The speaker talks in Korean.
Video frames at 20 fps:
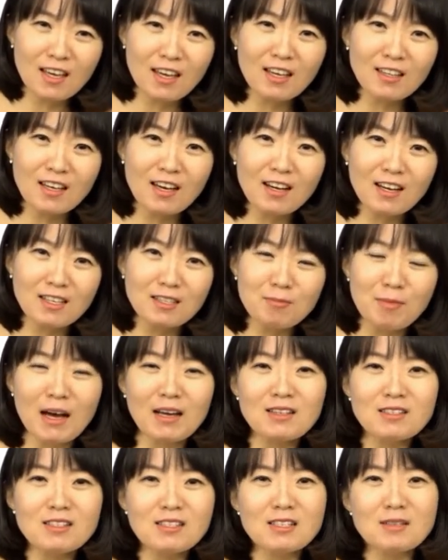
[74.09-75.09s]
해당하는
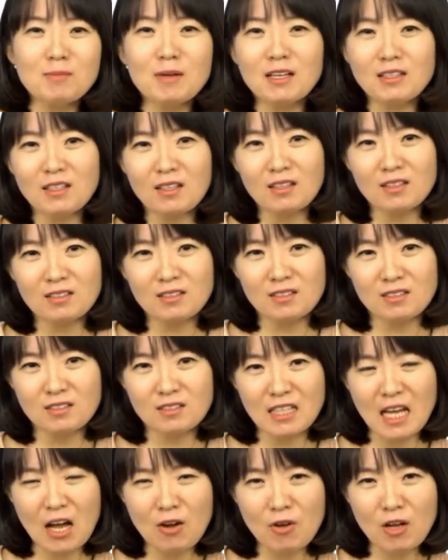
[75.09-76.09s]
말을 쓸만한 그
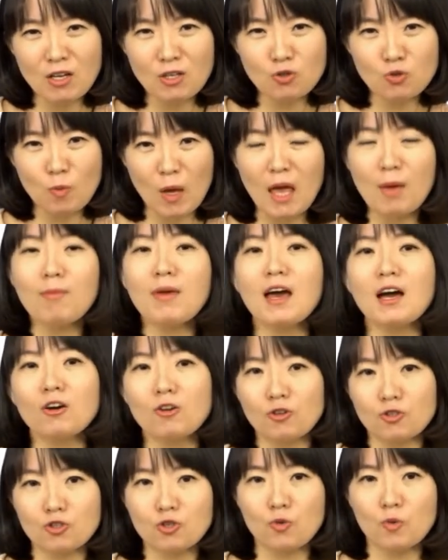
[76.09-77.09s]
상황이 좀 애매한
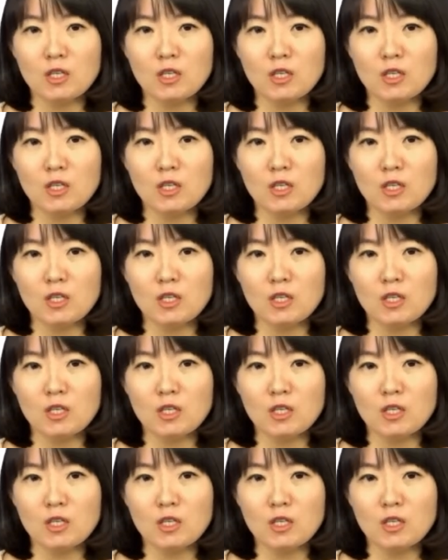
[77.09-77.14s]
거죠.